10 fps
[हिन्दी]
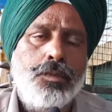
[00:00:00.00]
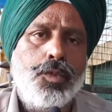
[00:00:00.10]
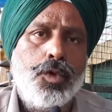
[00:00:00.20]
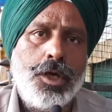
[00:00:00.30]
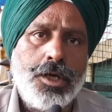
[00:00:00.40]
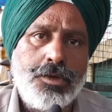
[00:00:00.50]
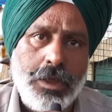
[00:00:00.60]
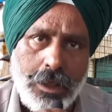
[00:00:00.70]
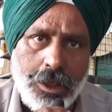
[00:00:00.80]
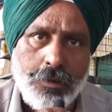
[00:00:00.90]
पूरे
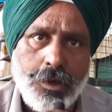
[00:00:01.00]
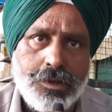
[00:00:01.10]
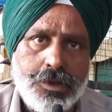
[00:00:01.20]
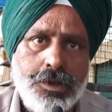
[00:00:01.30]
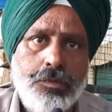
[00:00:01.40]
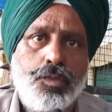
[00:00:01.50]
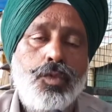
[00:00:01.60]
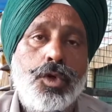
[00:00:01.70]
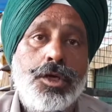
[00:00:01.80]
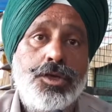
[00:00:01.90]
दिल्ली निवासी
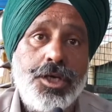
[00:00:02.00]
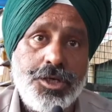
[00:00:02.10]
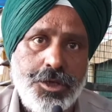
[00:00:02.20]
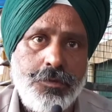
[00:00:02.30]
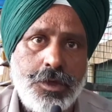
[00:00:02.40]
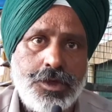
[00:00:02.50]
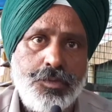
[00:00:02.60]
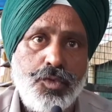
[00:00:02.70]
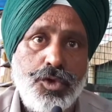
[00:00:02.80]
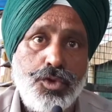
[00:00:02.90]
पूरे देश निवासी
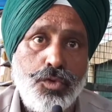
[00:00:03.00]
पूरी